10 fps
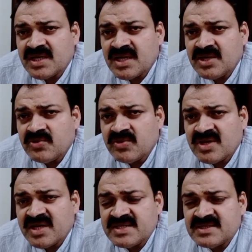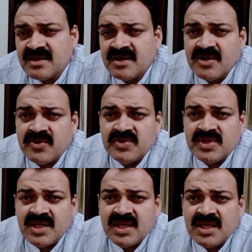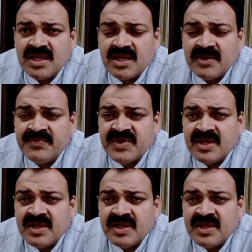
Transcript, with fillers: करानी हो अगर कहीं शंका होती है कि ये